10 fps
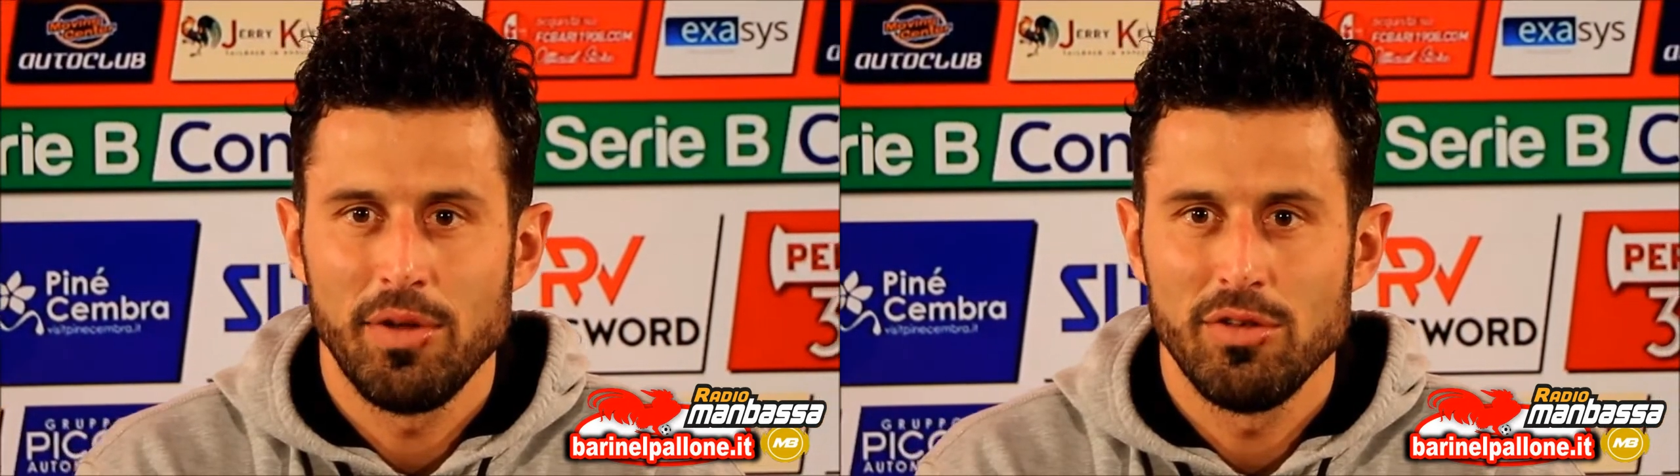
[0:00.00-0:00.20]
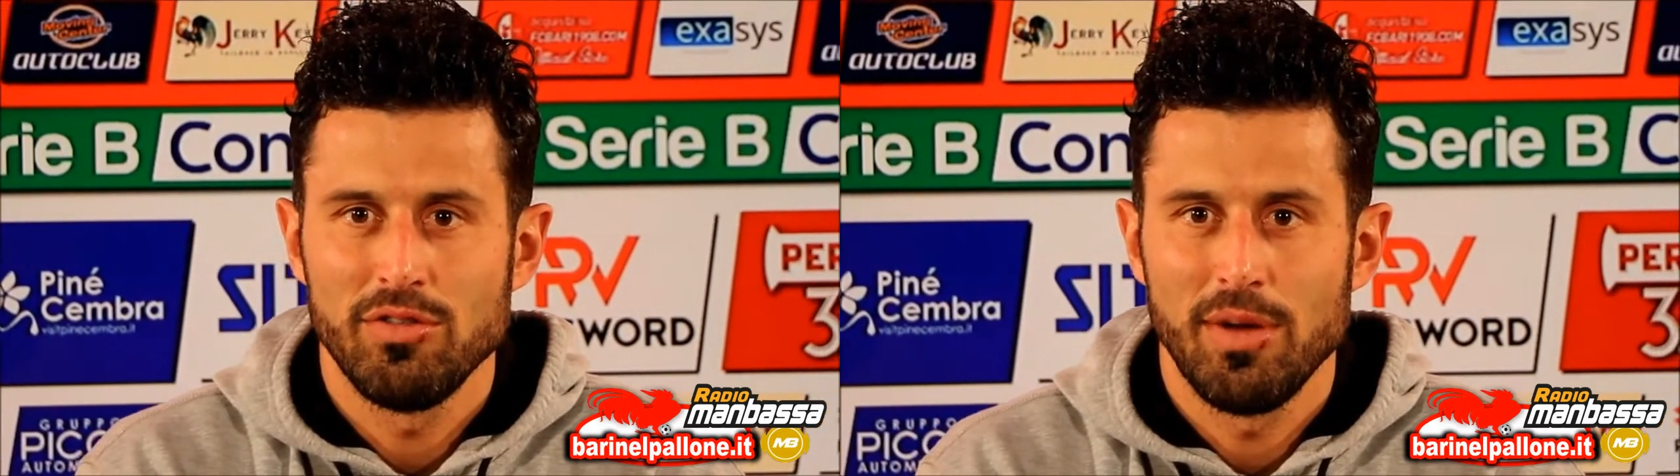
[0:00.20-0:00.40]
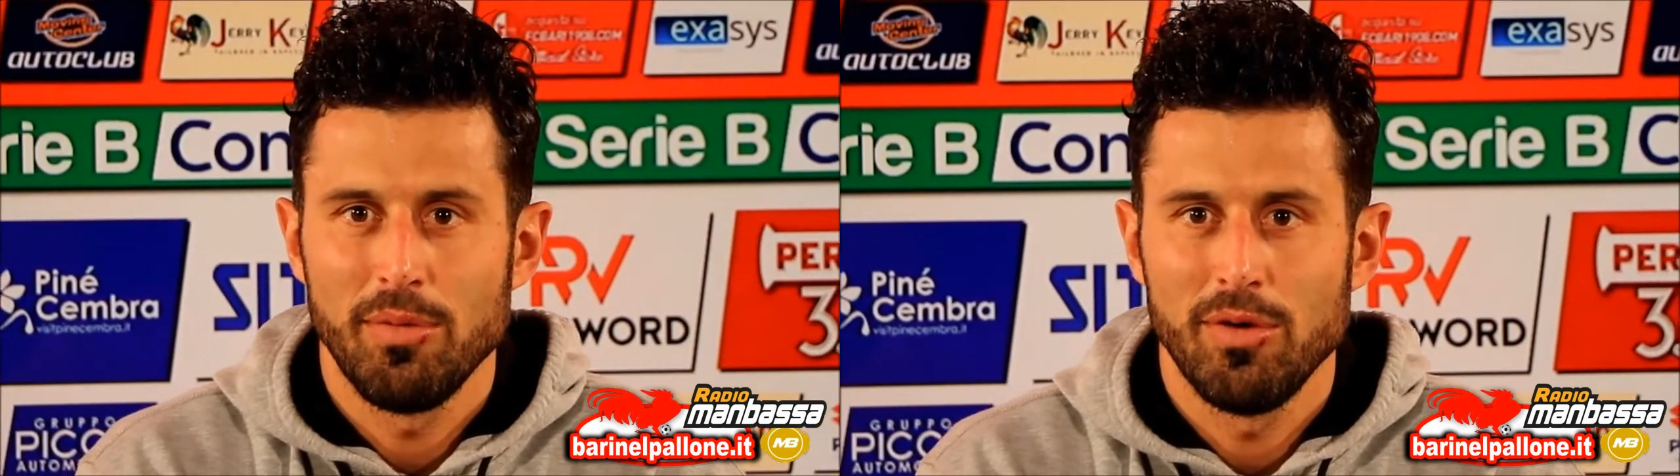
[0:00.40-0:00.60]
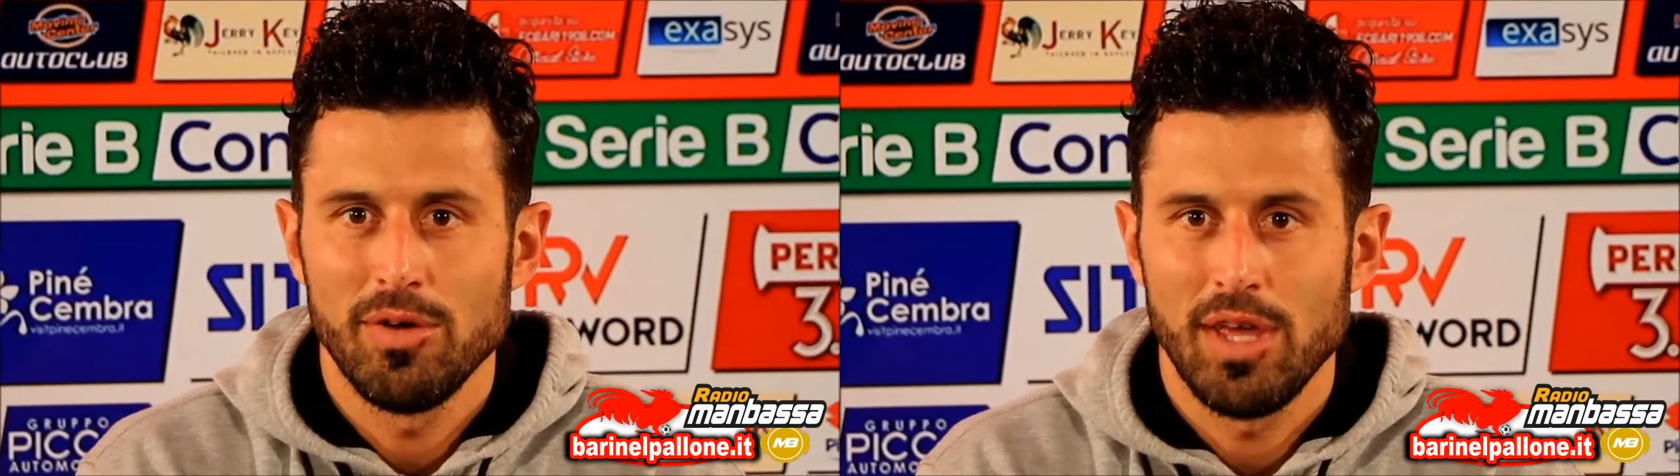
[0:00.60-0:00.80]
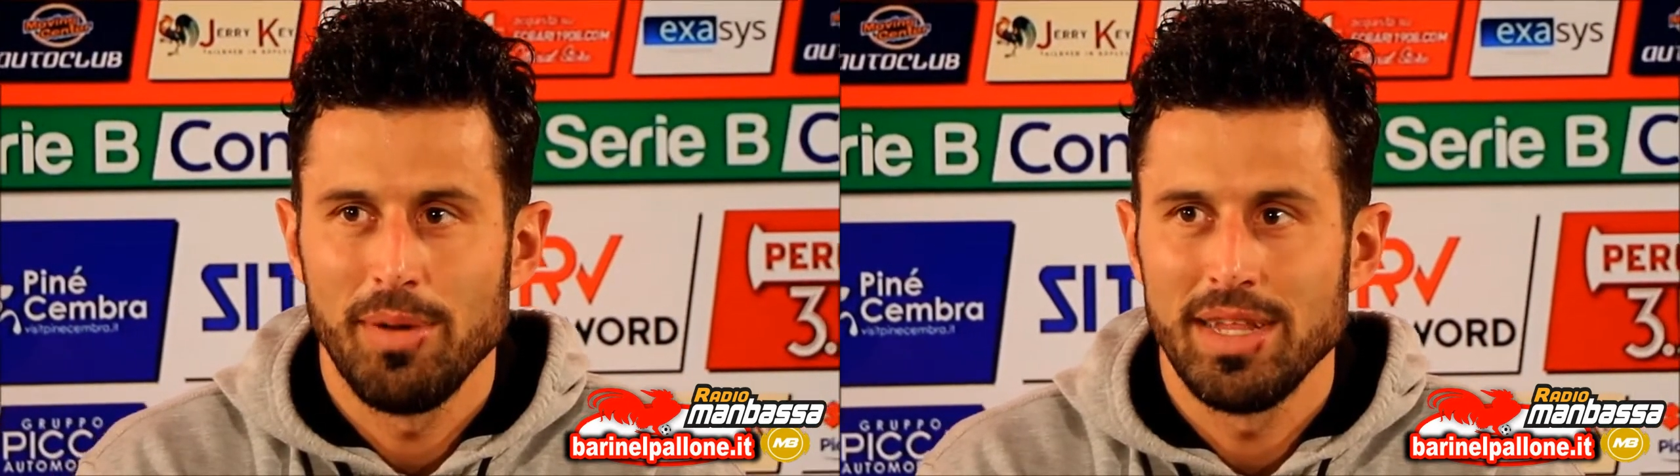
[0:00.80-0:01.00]
quando
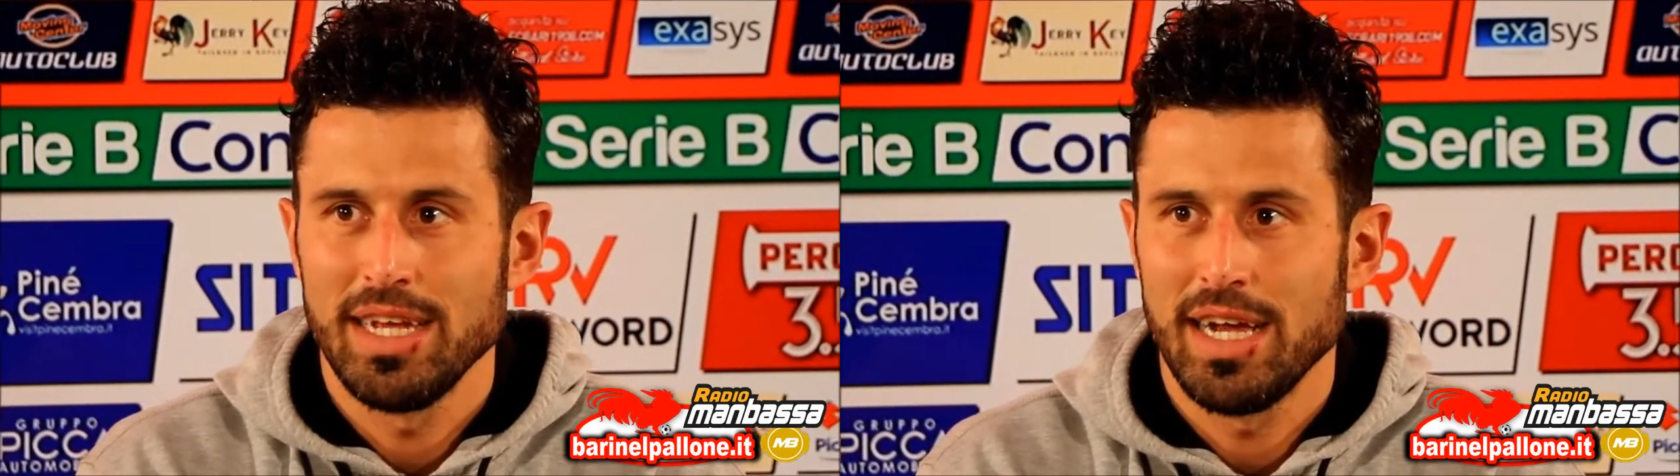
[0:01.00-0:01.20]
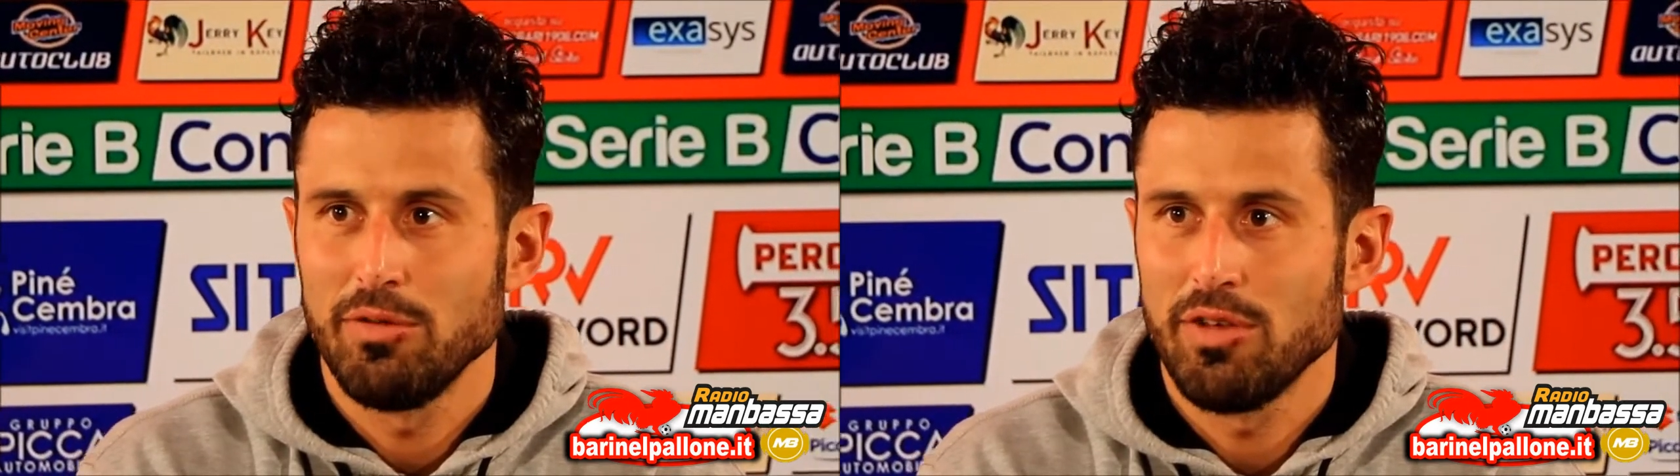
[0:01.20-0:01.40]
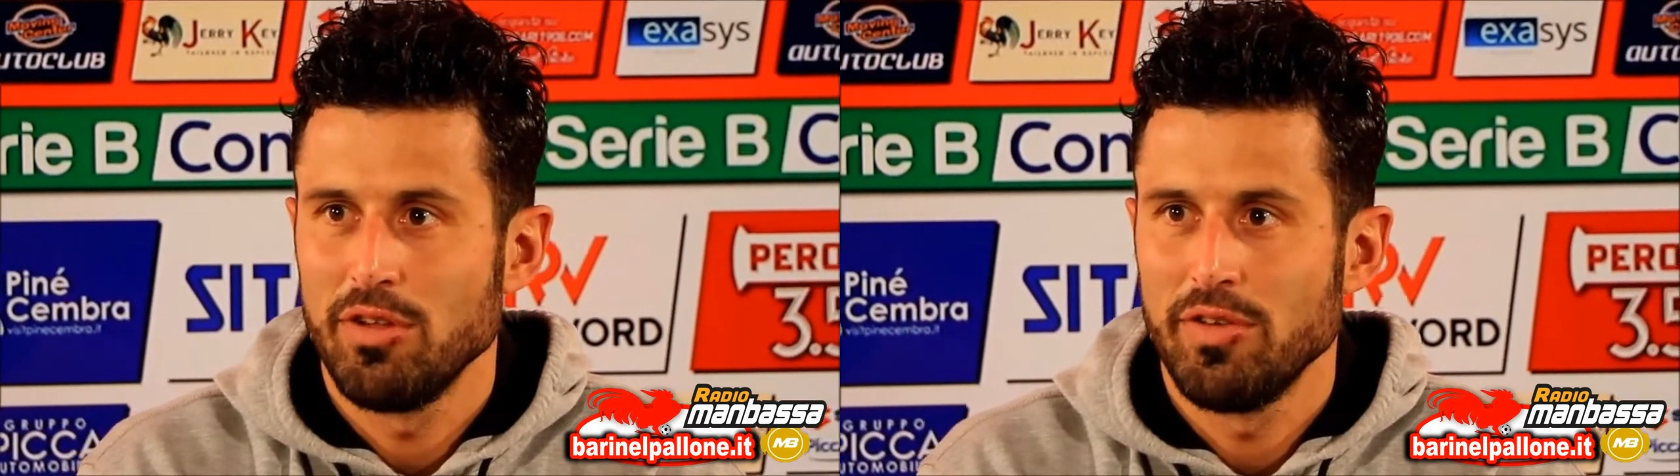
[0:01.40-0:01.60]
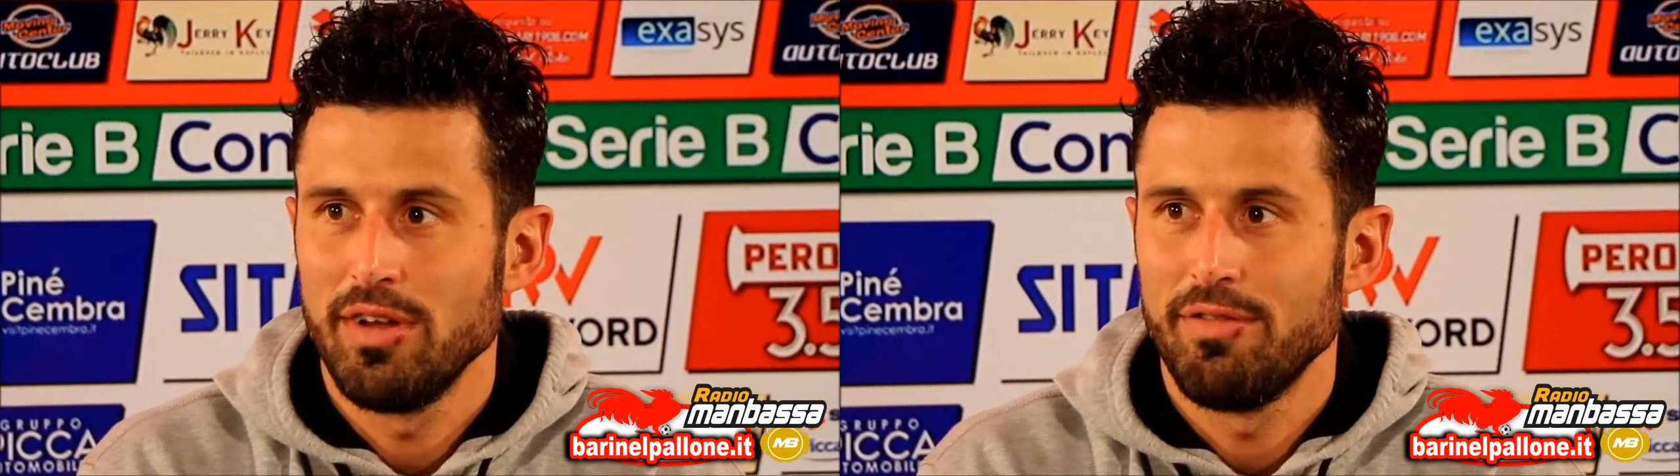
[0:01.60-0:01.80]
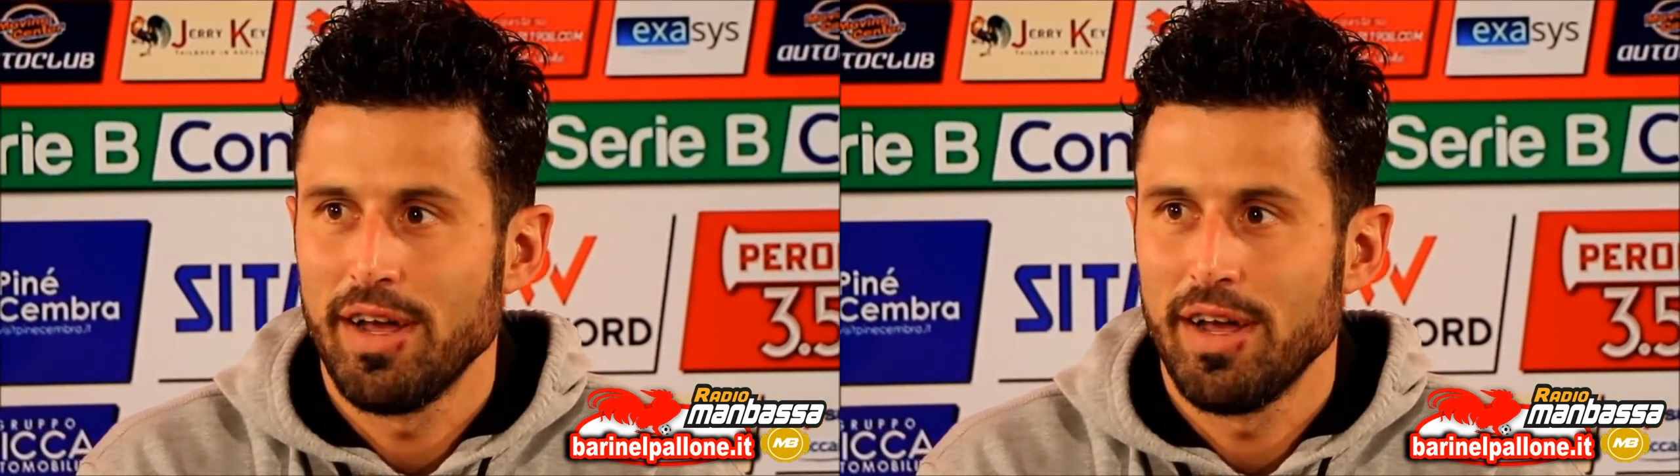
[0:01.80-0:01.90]
siamo chiamati in causa a doverle